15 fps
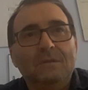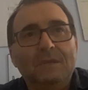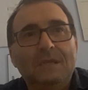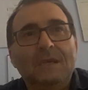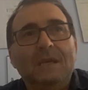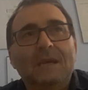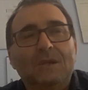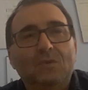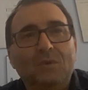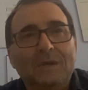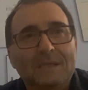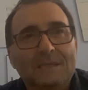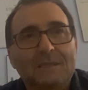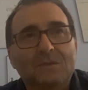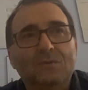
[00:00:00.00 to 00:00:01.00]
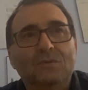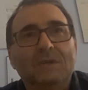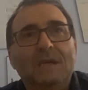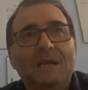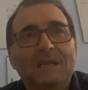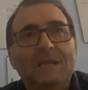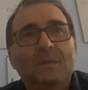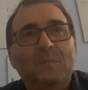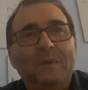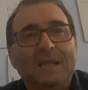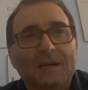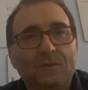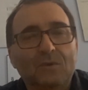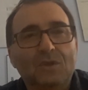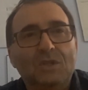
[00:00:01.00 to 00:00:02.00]
di educazione e di
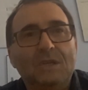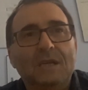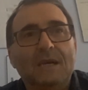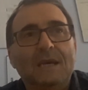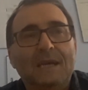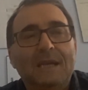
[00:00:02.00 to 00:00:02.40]
pedagogia